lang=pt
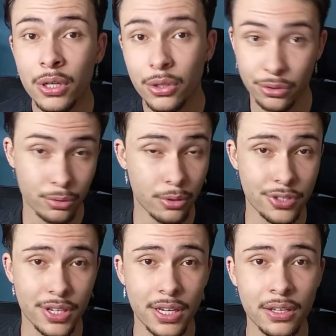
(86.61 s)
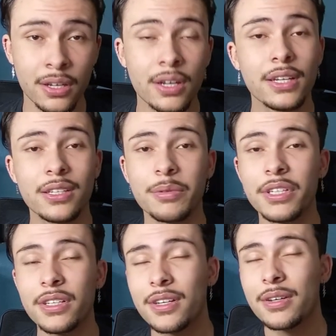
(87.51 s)
de um gostei e também
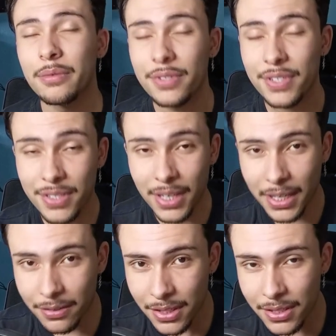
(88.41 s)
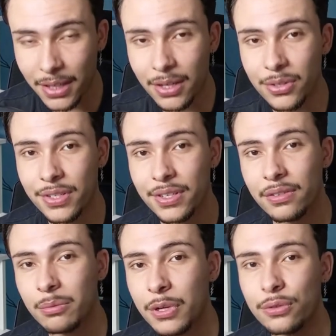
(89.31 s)
se inscreva nesse canal se quiser ver
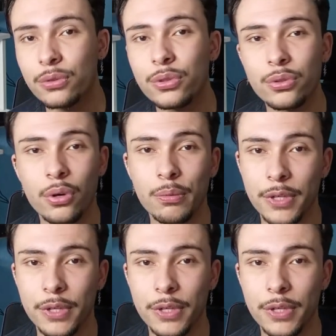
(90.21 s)
mais conteúdo como